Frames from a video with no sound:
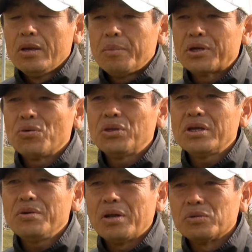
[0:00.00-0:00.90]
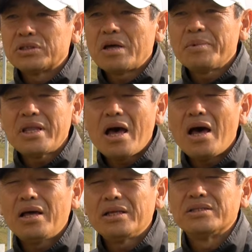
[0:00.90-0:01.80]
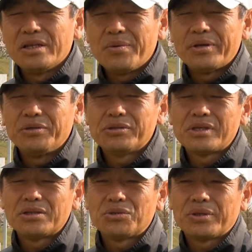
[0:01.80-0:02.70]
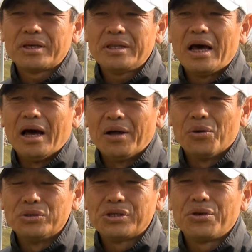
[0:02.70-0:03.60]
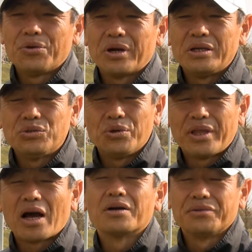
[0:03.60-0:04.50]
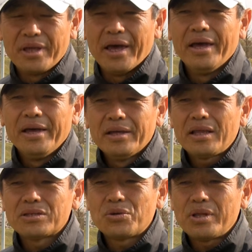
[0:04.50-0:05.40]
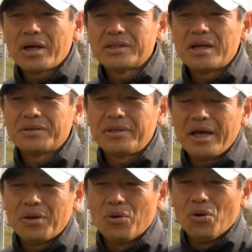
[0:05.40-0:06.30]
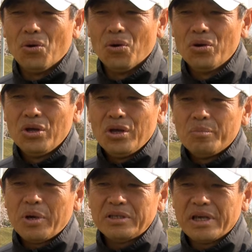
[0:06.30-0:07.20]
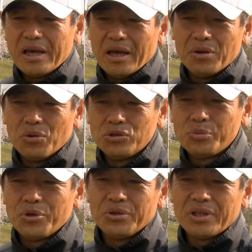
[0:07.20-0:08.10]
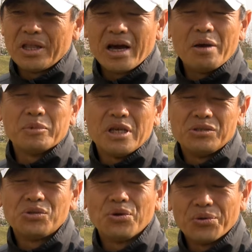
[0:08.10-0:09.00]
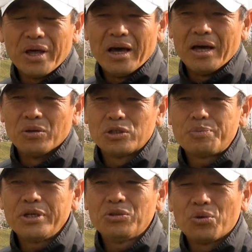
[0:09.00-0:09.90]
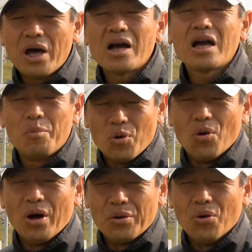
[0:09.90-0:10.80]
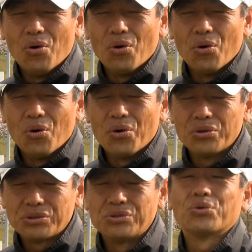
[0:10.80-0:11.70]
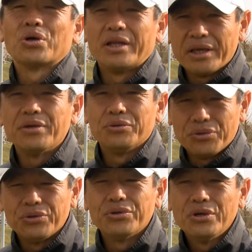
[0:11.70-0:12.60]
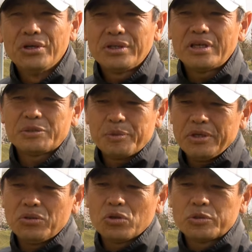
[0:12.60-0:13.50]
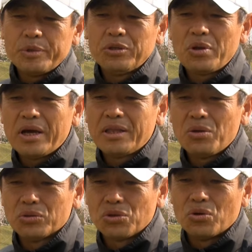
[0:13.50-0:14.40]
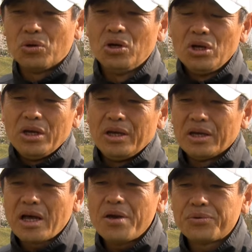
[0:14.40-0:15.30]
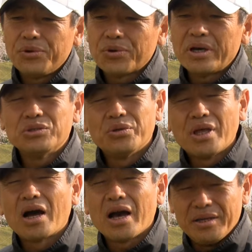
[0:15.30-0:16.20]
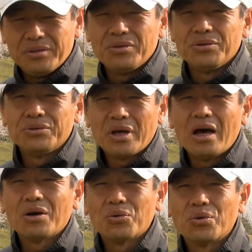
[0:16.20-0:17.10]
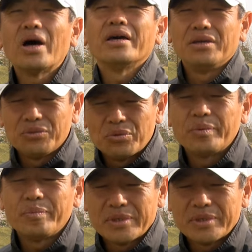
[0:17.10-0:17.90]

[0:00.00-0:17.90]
まあ、基本的にはあのスタミナですねいわゆる有酸素的なあの持久力が非常に高くてただそれだけじゃなくてあの、まあ、以前あのジュビロにいた中山選手のようなあのスプリントを何回もあのすることができるっていうでスプリントとスプリントの間のそのえー、回復力が非常に高いっていうふうなことが言えると思いま